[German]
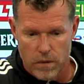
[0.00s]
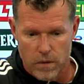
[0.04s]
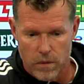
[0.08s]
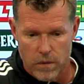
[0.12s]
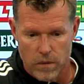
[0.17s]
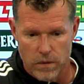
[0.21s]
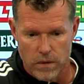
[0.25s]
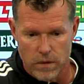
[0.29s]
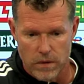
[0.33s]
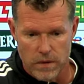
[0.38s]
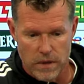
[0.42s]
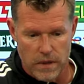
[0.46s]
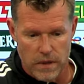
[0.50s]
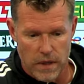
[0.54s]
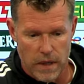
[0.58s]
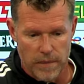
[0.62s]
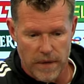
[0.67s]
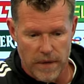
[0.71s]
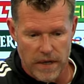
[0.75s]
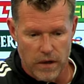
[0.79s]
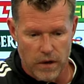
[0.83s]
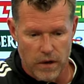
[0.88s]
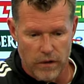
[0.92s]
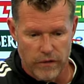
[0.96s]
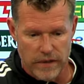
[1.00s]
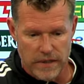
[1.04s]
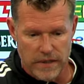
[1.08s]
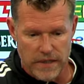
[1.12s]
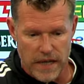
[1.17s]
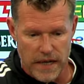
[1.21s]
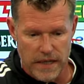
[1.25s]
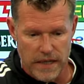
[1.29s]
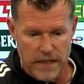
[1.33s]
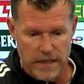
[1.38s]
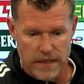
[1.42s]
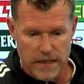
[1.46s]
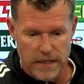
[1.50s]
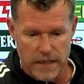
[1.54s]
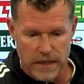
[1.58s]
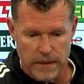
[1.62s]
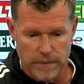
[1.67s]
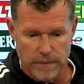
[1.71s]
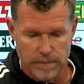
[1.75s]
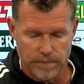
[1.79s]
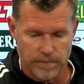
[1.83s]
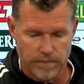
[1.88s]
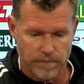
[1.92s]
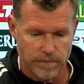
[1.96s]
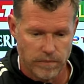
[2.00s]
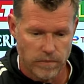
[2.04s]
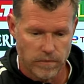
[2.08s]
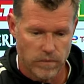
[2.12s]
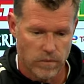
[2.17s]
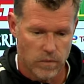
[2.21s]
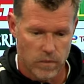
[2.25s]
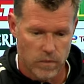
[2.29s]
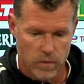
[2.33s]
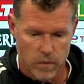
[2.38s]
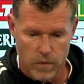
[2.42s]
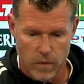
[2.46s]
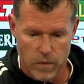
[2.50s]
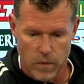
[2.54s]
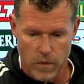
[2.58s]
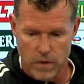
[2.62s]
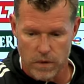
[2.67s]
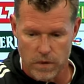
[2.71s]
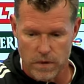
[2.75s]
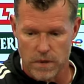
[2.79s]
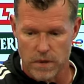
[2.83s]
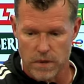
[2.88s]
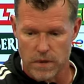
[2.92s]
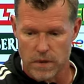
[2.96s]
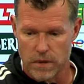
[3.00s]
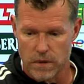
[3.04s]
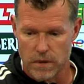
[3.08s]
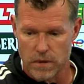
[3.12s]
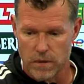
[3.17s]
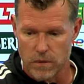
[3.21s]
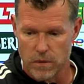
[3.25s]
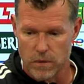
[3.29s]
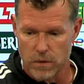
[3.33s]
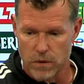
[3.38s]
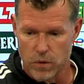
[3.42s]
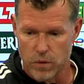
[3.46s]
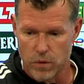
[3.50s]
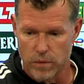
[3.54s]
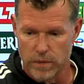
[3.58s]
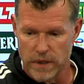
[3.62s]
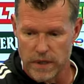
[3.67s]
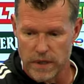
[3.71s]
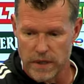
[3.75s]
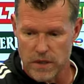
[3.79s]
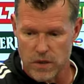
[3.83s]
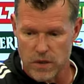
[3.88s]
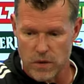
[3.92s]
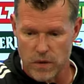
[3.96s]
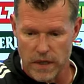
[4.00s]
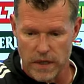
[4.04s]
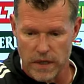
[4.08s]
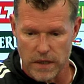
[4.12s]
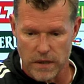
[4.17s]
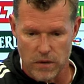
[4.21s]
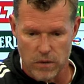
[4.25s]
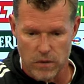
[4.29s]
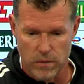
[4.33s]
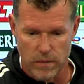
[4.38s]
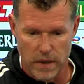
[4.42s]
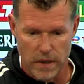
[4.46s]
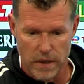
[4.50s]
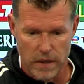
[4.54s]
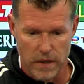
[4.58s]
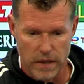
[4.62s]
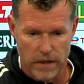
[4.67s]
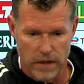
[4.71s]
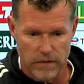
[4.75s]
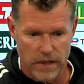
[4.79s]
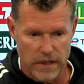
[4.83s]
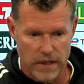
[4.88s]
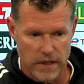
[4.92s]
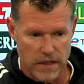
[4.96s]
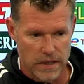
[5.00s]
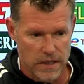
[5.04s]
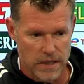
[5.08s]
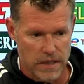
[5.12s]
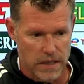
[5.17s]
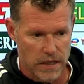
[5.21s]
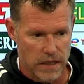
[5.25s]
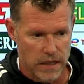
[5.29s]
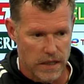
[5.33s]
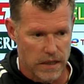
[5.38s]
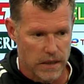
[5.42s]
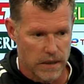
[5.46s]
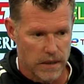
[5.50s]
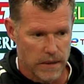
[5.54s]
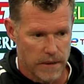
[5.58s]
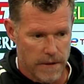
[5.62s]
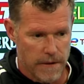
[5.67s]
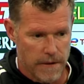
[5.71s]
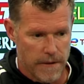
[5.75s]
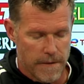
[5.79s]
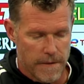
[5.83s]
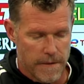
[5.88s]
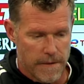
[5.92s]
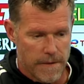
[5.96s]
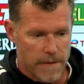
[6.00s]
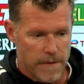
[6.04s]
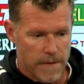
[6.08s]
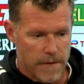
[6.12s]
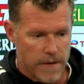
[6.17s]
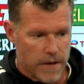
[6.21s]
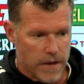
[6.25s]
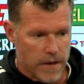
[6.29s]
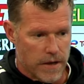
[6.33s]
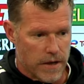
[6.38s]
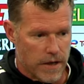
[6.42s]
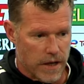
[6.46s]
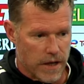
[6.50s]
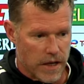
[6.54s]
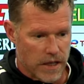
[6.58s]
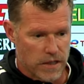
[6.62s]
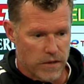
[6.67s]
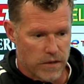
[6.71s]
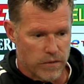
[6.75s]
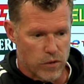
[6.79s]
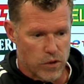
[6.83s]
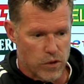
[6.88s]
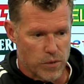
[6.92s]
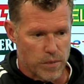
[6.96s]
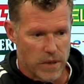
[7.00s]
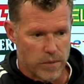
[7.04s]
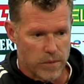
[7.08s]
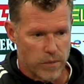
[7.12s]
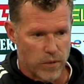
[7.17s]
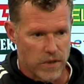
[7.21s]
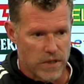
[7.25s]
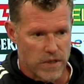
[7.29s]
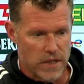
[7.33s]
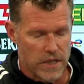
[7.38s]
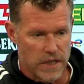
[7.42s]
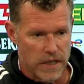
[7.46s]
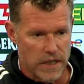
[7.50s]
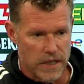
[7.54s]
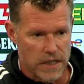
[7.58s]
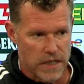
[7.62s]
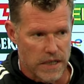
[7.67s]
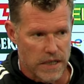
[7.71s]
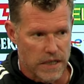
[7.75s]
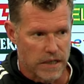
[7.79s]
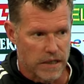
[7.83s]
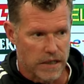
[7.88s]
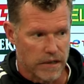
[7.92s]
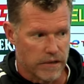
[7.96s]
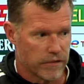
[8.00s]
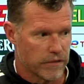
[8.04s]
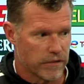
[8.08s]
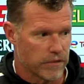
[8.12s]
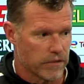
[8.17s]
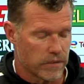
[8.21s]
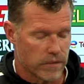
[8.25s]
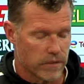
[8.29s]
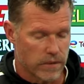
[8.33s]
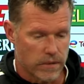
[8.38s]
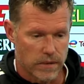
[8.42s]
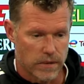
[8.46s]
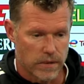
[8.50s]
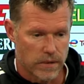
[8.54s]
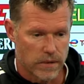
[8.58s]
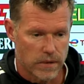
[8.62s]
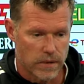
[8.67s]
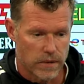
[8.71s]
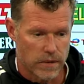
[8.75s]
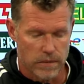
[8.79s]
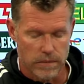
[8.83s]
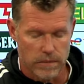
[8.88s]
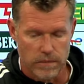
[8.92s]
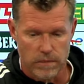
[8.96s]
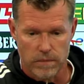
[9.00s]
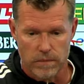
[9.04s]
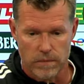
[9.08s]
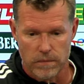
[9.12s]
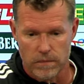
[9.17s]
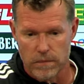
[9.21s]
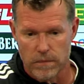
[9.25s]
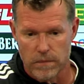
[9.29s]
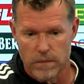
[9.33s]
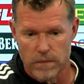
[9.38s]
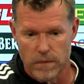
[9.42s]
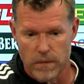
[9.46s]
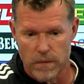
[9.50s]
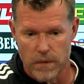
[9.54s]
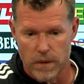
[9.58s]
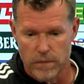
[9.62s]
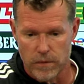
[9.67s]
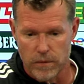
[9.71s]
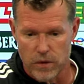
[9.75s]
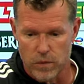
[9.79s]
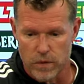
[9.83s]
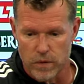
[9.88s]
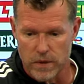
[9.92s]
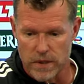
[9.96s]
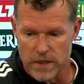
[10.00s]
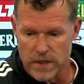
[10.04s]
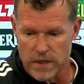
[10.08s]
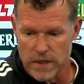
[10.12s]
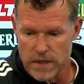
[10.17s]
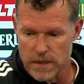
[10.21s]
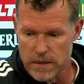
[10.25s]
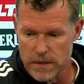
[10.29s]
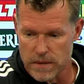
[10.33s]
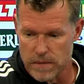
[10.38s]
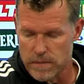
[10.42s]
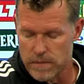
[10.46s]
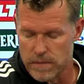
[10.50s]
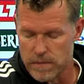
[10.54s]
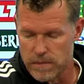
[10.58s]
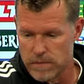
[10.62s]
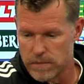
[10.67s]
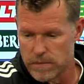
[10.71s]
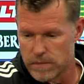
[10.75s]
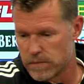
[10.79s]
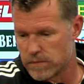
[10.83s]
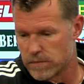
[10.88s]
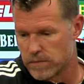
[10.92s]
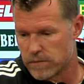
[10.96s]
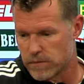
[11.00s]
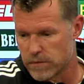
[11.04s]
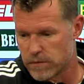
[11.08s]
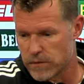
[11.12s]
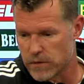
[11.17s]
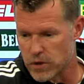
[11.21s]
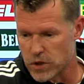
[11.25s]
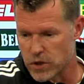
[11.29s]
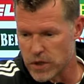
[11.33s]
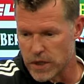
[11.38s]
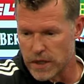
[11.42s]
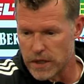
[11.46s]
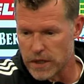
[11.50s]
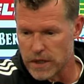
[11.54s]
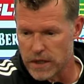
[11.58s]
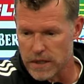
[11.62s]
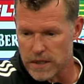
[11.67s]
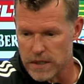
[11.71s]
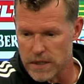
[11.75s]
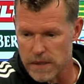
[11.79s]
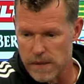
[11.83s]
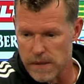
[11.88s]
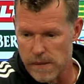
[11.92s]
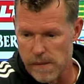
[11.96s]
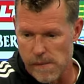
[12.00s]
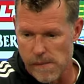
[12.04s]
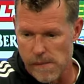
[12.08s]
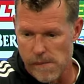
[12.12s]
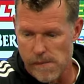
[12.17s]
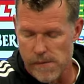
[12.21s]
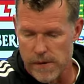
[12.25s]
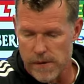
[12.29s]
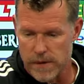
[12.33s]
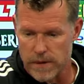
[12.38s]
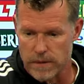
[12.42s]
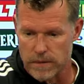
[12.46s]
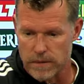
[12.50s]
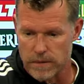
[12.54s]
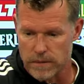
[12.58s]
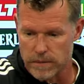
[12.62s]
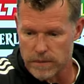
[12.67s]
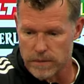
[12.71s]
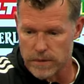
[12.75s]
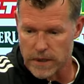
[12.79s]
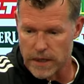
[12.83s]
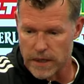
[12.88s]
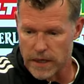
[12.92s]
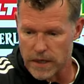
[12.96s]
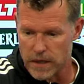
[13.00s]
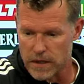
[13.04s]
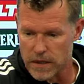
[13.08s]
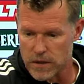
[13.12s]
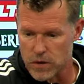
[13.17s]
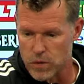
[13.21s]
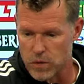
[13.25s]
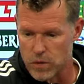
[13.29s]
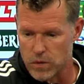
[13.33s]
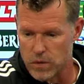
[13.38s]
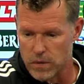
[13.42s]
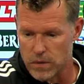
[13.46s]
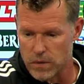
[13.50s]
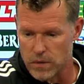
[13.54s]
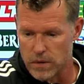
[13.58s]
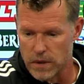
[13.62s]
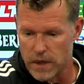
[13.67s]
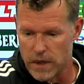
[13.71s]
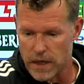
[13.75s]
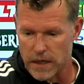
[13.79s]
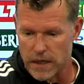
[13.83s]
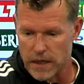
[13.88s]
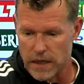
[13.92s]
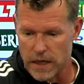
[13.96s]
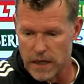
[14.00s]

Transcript: und äh, am Ende auch verteidigt haben. Und äh, Union Berlin zu Recht nochmal ein weiteres Jahr in der ersten Fußball-Bundesliga sein darf. Ich ähm, mich überdies verstehe das, wenn ein Trainer so lange